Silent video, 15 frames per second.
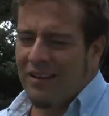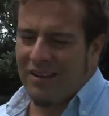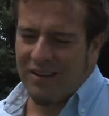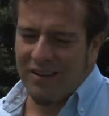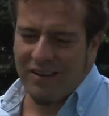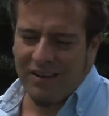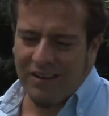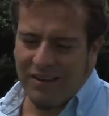
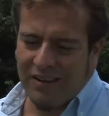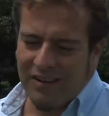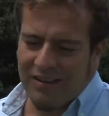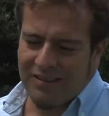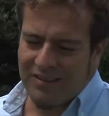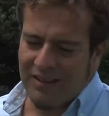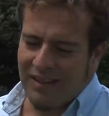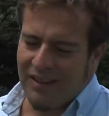que
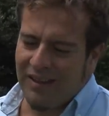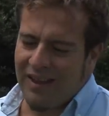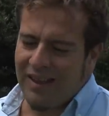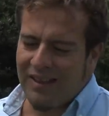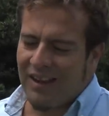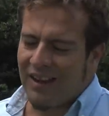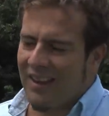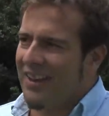es el
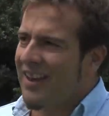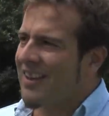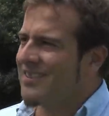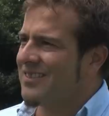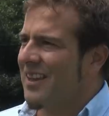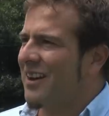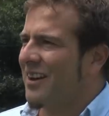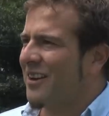delta que da hacia el